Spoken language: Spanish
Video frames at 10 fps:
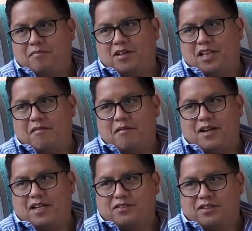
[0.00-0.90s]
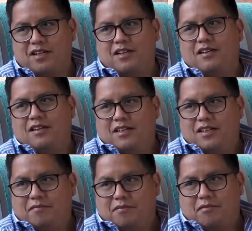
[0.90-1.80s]
por el tema vacacional,
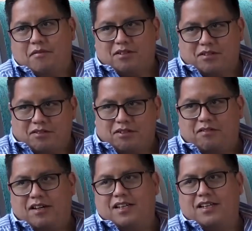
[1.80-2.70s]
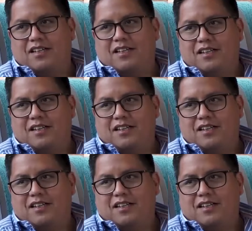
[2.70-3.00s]
pero vamos a continuar. Eh.